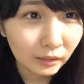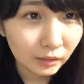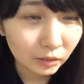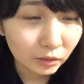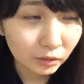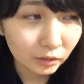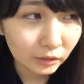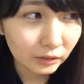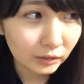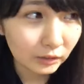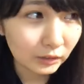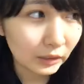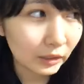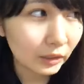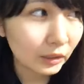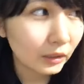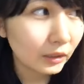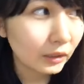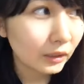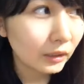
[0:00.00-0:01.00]
そうです
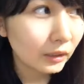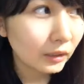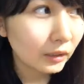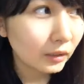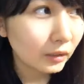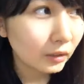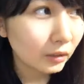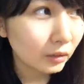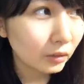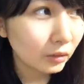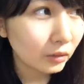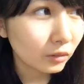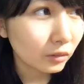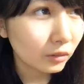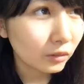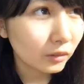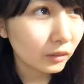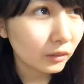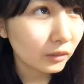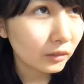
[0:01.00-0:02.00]
ねそ
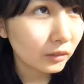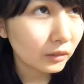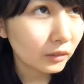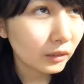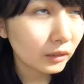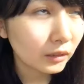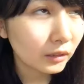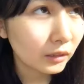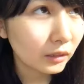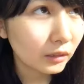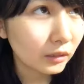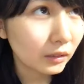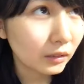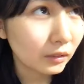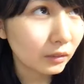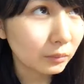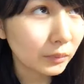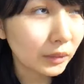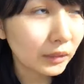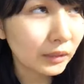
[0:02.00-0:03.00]
う何て言うんだろ
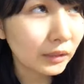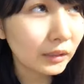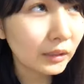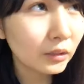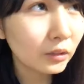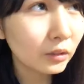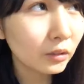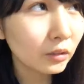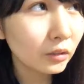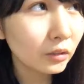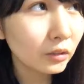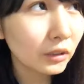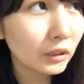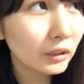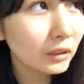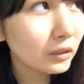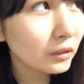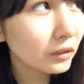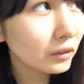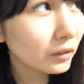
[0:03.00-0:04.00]
うまあ755で
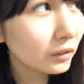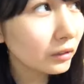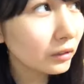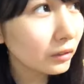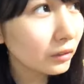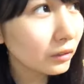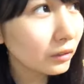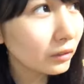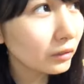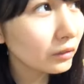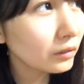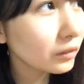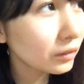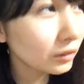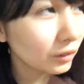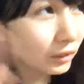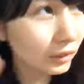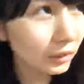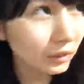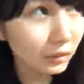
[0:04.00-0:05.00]
言うと
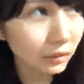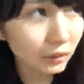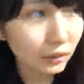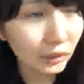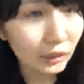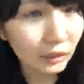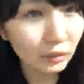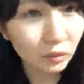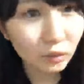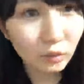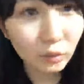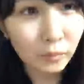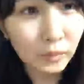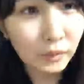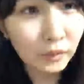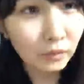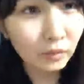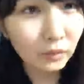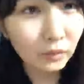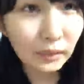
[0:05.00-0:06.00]
そうですよねあの
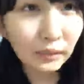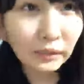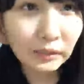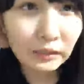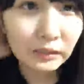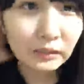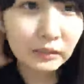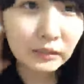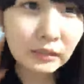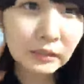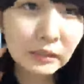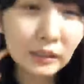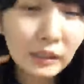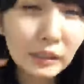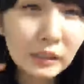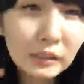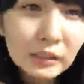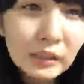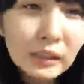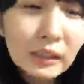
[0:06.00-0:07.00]
コメント返し
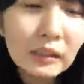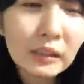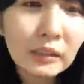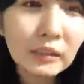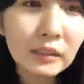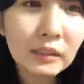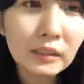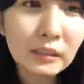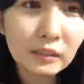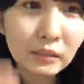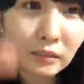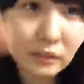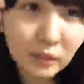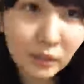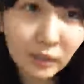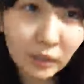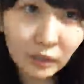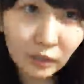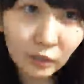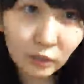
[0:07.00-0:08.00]
ていただけん
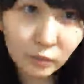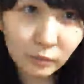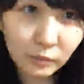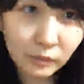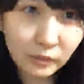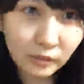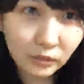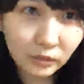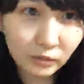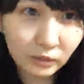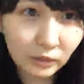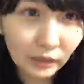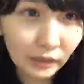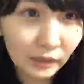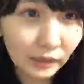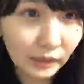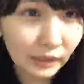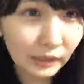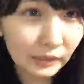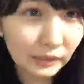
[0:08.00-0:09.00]
コメント
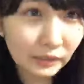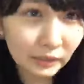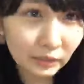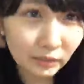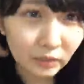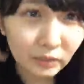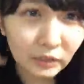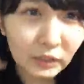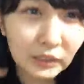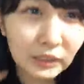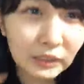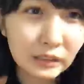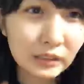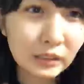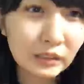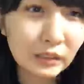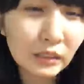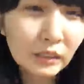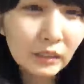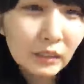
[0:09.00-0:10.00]
が返ってこないっ
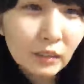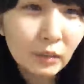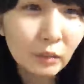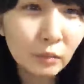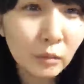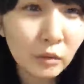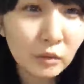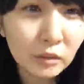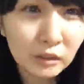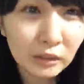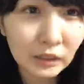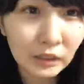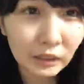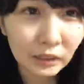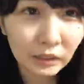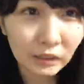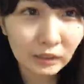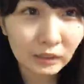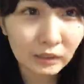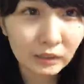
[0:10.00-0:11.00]
て思っ
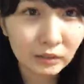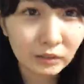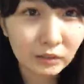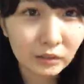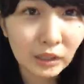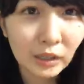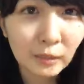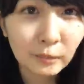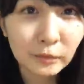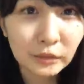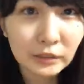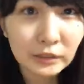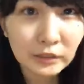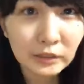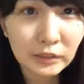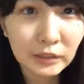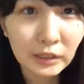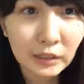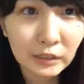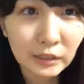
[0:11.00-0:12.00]
てるかもし
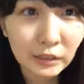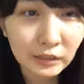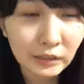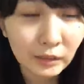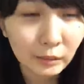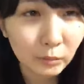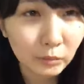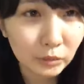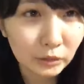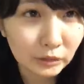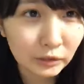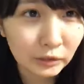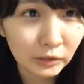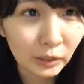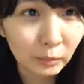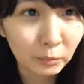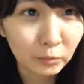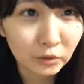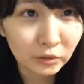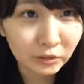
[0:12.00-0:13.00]
れない方もいる
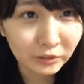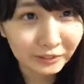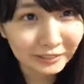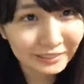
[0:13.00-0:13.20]
かも